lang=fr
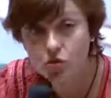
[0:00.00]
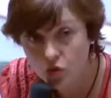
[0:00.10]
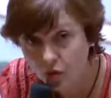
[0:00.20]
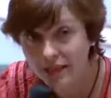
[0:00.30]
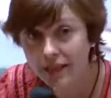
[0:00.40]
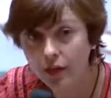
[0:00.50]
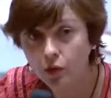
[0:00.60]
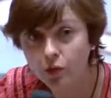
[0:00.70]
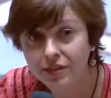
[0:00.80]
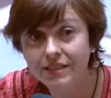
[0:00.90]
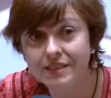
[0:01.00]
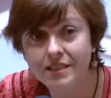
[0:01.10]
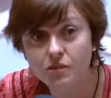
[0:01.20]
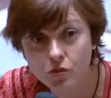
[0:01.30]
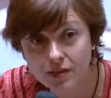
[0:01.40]
solidaire
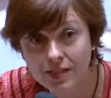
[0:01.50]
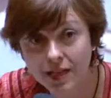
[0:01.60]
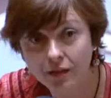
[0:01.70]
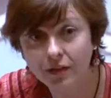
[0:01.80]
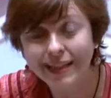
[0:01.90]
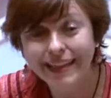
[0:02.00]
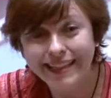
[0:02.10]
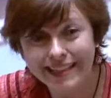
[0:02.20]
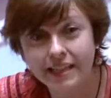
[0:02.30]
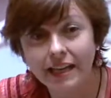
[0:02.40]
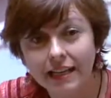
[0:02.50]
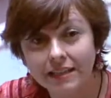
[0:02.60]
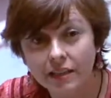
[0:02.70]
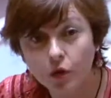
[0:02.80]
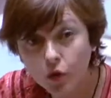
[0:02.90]
d'utilité sociale qui a
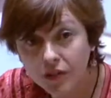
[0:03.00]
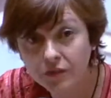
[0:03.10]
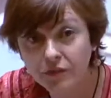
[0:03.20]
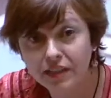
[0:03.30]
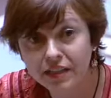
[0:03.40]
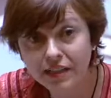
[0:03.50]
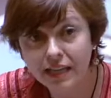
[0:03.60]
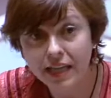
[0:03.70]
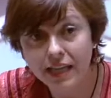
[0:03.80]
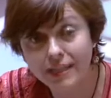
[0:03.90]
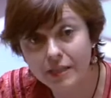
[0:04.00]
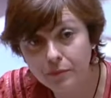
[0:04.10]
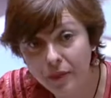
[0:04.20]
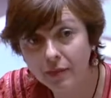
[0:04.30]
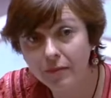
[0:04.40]
été redéfini et qui
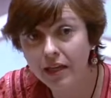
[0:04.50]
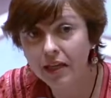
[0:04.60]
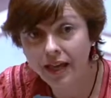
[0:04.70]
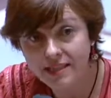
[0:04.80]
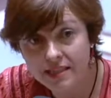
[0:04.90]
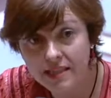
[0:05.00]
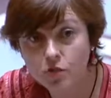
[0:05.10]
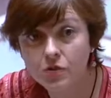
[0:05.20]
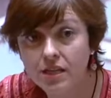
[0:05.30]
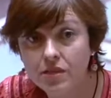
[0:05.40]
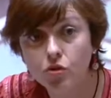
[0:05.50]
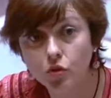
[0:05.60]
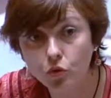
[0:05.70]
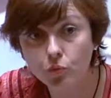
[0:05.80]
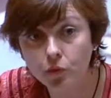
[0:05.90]
permet à ces
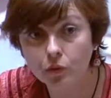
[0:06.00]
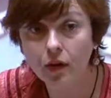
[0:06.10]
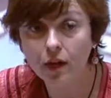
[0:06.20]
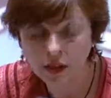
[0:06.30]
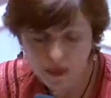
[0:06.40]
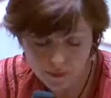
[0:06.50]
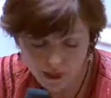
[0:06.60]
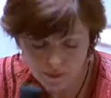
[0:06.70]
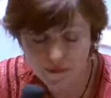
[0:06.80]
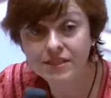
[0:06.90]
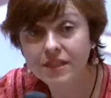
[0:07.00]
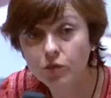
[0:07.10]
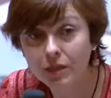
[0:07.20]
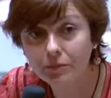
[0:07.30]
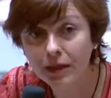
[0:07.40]
associations de pouvoir bénéficier
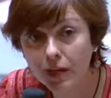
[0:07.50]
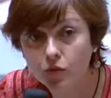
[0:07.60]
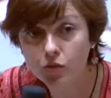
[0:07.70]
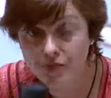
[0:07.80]
de l'épargne